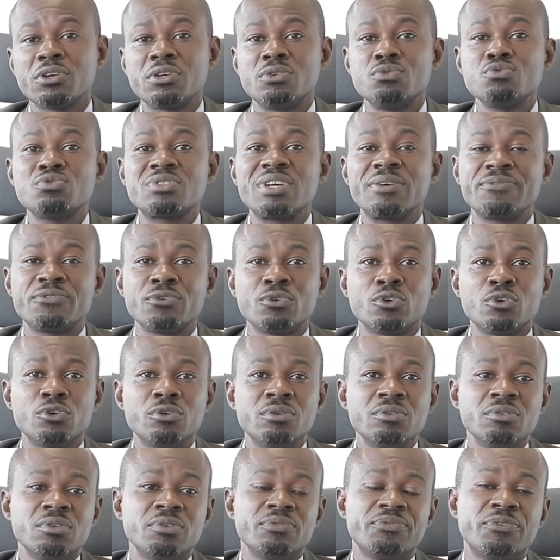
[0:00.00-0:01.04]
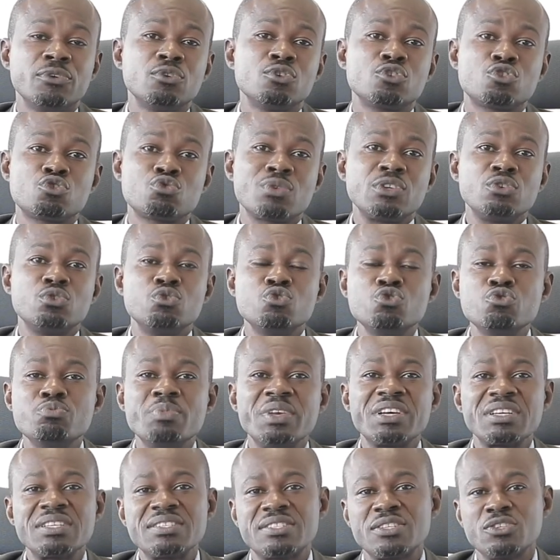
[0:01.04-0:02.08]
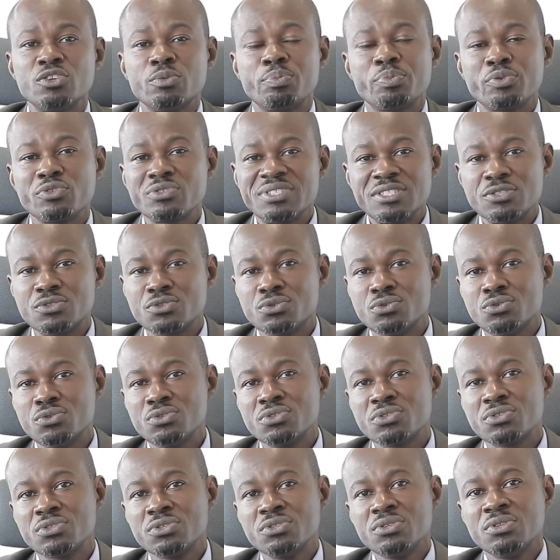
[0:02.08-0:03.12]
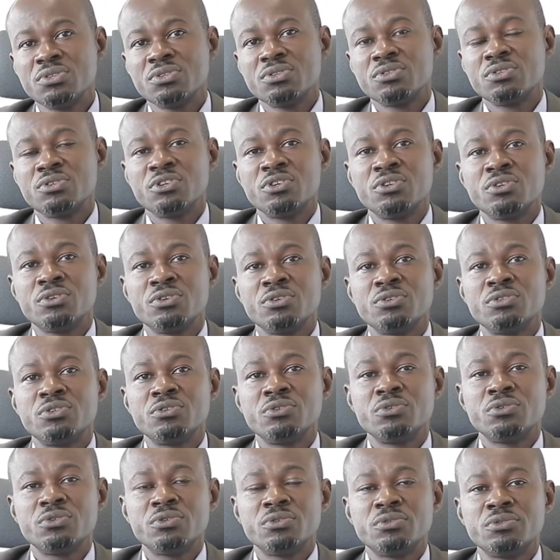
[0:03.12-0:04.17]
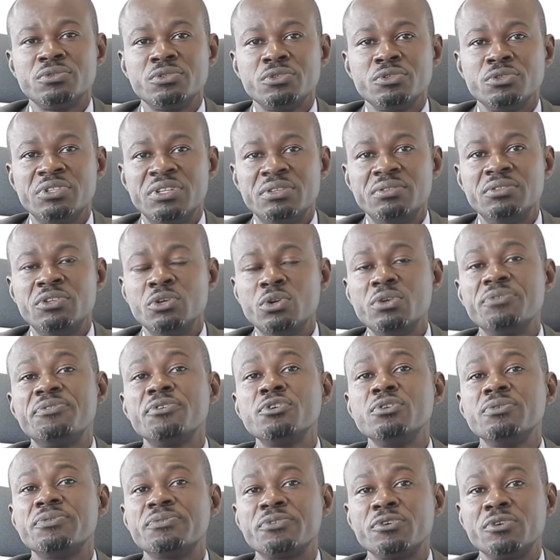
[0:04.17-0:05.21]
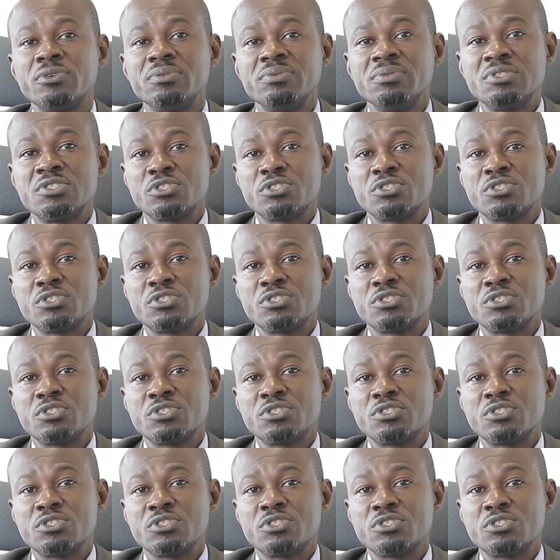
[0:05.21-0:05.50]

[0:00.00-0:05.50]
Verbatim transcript: que nous avons fait le choix de numériser le processus euh, de, de levée de fonds.